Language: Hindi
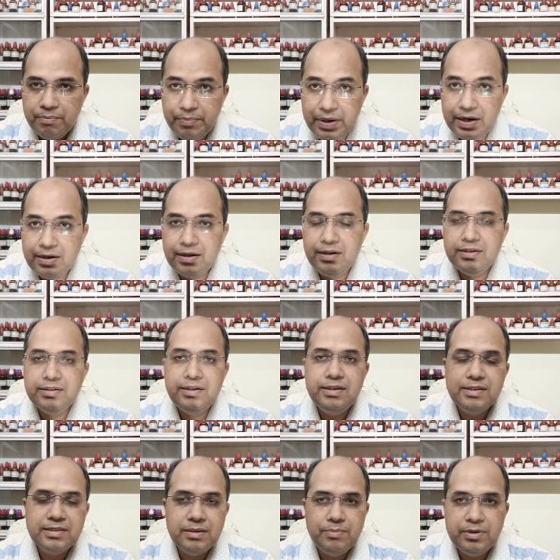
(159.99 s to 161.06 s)
पेट के निचले
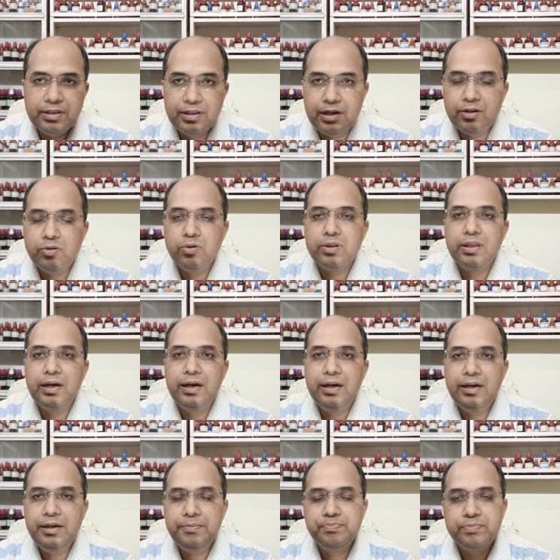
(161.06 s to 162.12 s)
हिस्से में दर्द होता
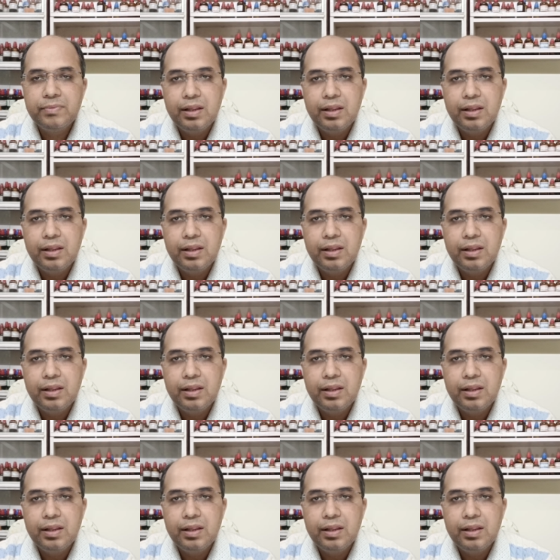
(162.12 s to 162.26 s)
है